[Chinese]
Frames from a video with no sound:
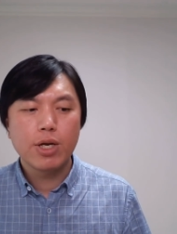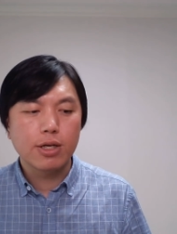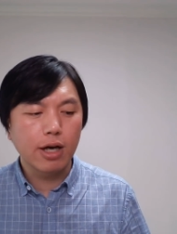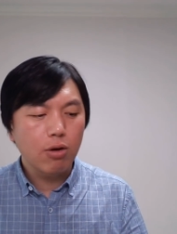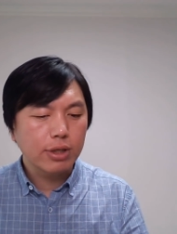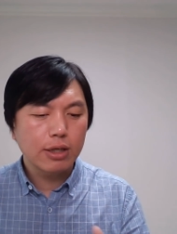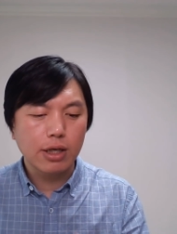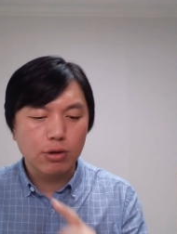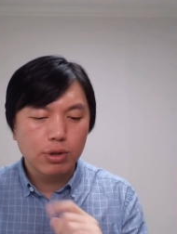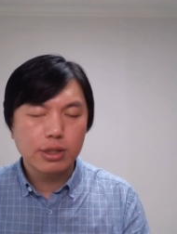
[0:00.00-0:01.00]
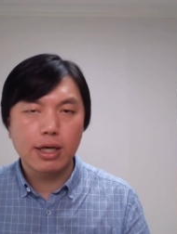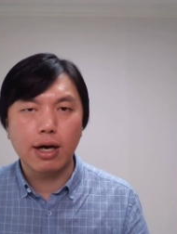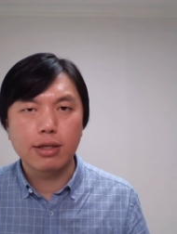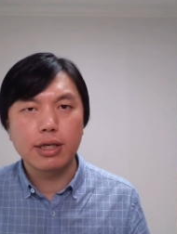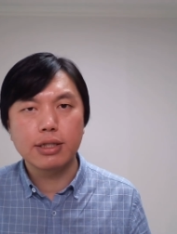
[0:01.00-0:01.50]
然后我再讲对香
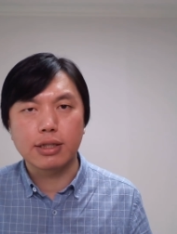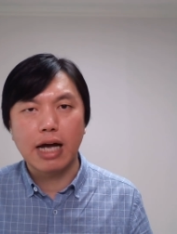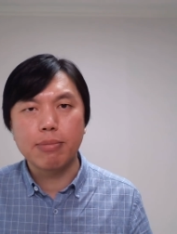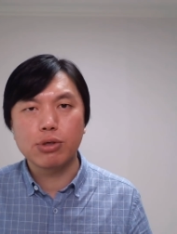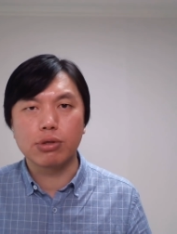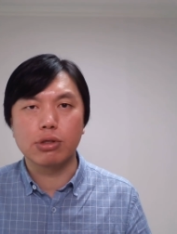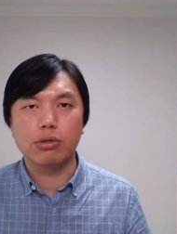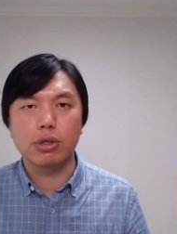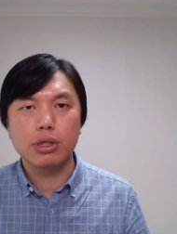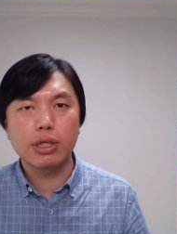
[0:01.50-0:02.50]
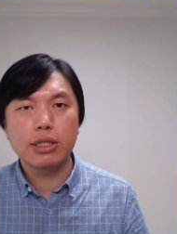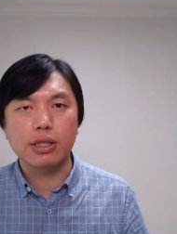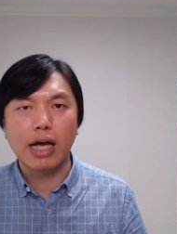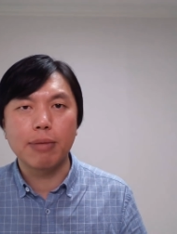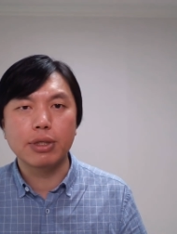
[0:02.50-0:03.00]
港的这些警察们说几句，这些
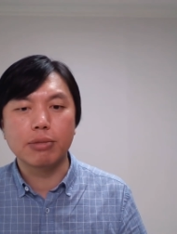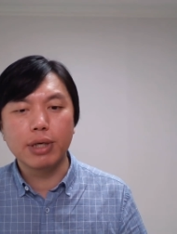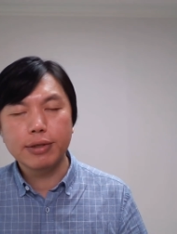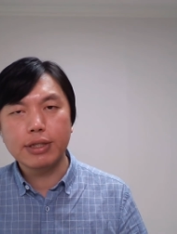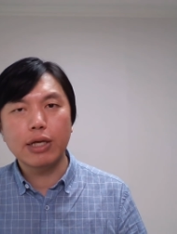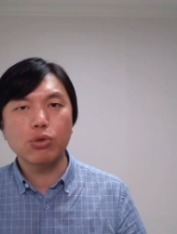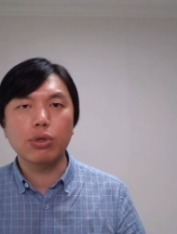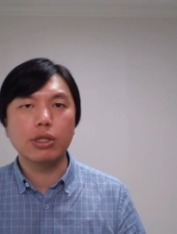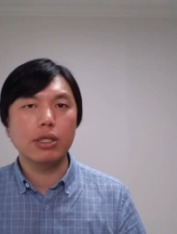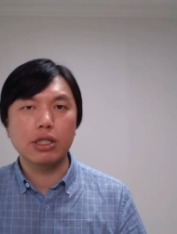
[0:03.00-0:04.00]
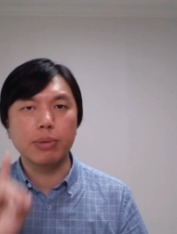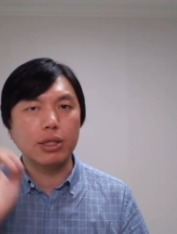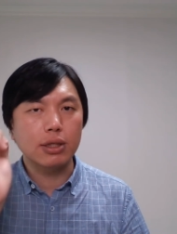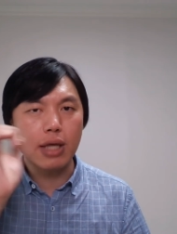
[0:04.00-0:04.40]
警察们，你们现在做的这些事情已经